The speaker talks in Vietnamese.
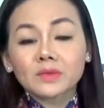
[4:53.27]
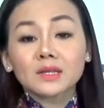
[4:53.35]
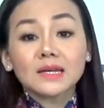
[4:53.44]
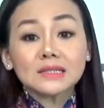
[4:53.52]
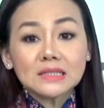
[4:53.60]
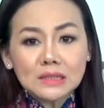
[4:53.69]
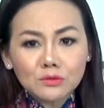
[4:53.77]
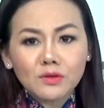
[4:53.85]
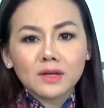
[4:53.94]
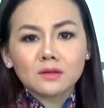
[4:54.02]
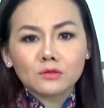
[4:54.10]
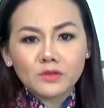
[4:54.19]
cách thức
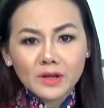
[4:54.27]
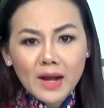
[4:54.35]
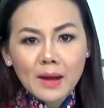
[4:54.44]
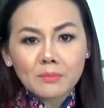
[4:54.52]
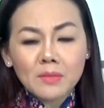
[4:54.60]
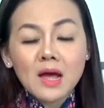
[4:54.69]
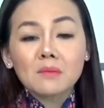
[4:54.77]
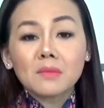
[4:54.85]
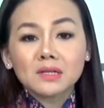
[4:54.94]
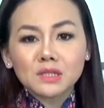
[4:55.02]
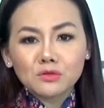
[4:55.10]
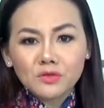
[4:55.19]
về được Việt Nam mà
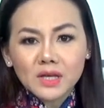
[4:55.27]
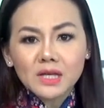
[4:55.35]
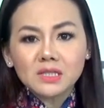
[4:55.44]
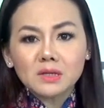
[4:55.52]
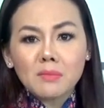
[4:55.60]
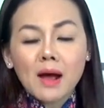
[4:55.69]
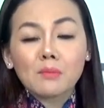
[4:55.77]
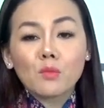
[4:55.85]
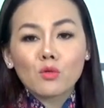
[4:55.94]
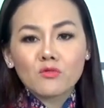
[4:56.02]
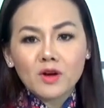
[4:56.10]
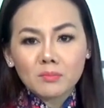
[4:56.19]
chi phí chỉ bằng
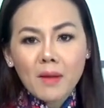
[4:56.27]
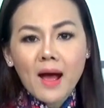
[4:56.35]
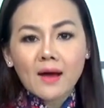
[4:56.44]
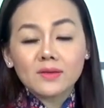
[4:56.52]
1/3